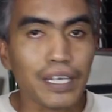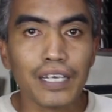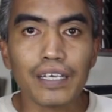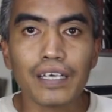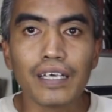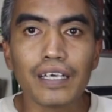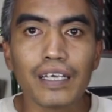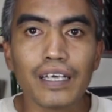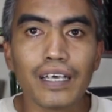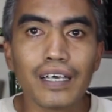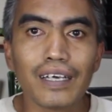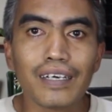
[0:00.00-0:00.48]

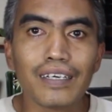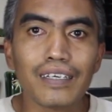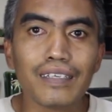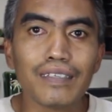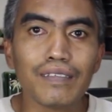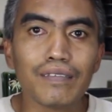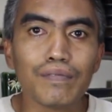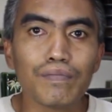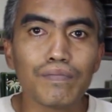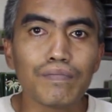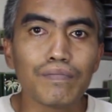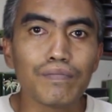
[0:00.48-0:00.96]
pakai yang
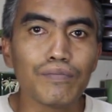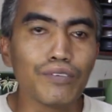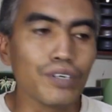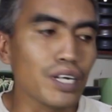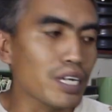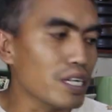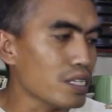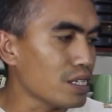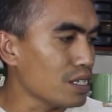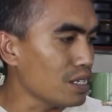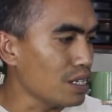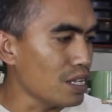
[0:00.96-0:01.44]

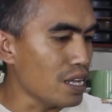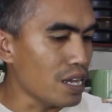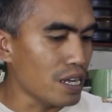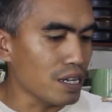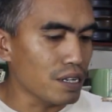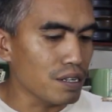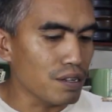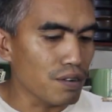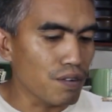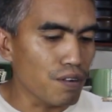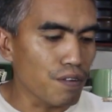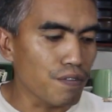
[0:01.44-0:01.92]
bulat dan
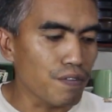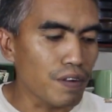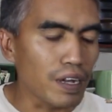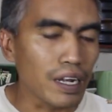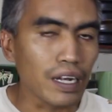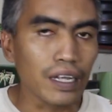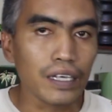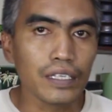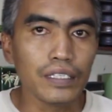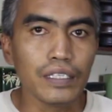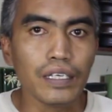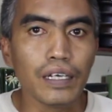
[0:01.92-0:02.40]

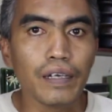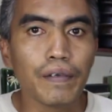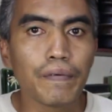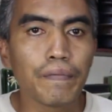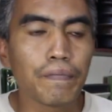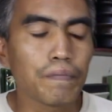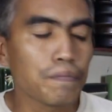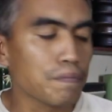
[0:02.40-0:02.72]
oval aja.